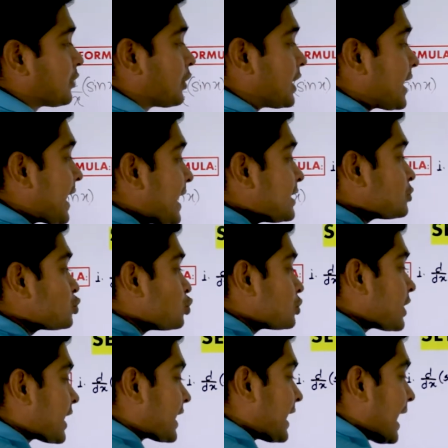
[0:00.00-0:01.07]
দেখো এই
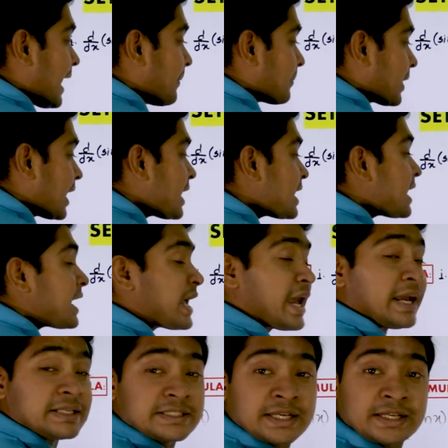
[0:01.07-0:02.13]
টুটাকে আমরা
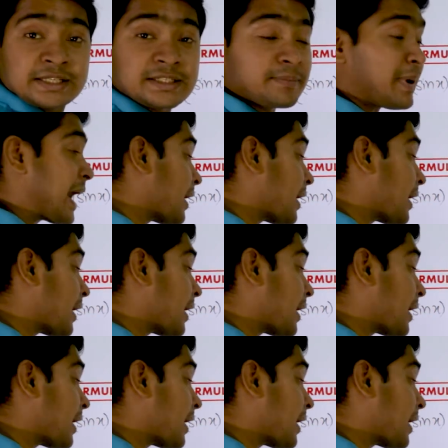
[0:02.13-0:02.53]
এইচ এর নিচে